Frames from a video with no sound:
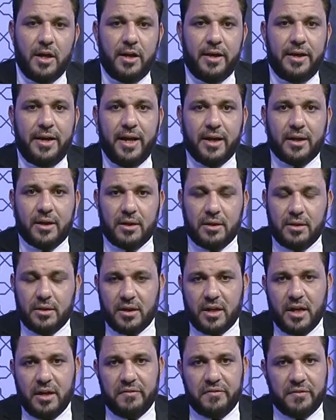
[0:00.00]
لكن
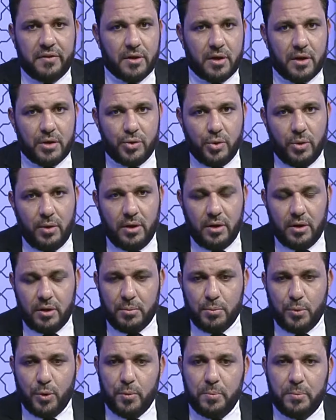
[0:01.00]
كان في رجل
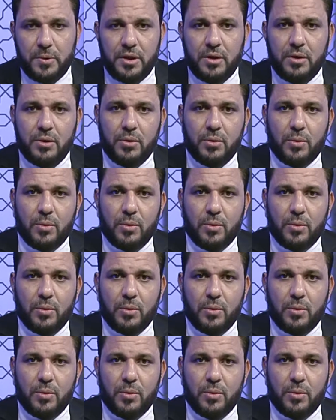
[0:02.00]
مؤمن